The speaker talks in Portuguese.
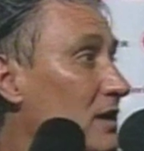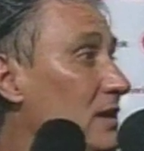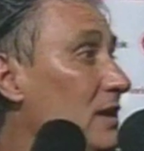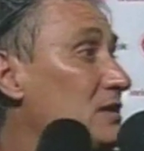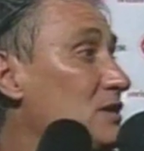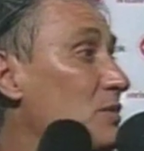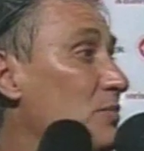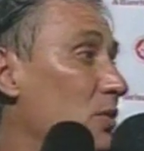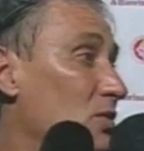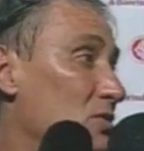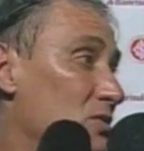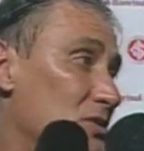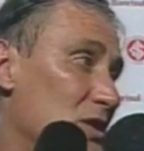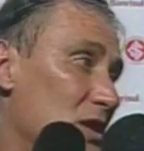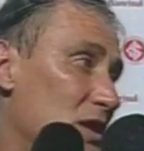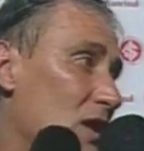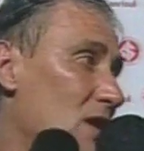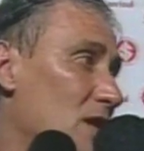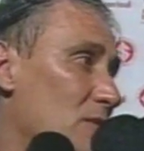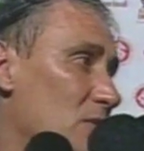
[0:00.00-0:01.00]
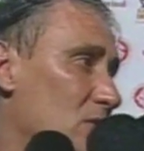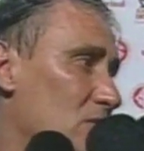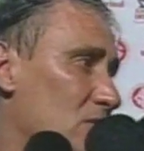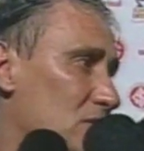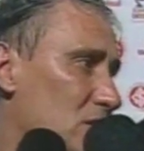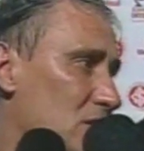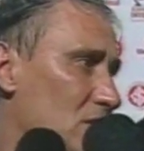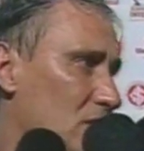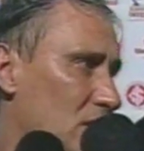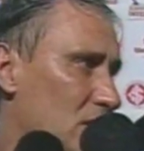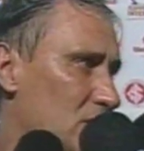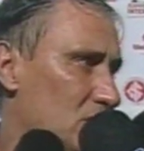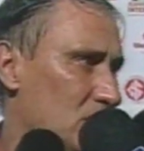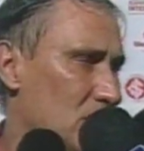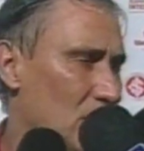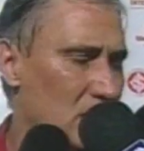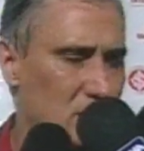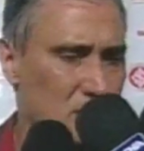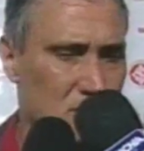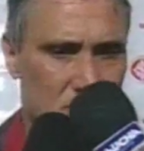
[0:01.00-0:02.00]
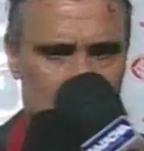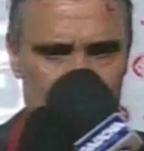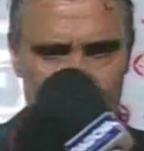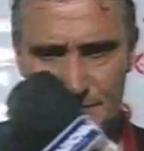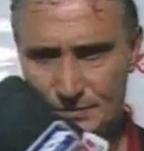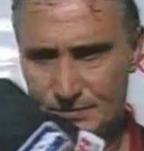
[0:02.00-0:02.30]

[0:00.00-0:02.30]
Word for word: E nesse ponto de equilíbrio conseguiu o resultado.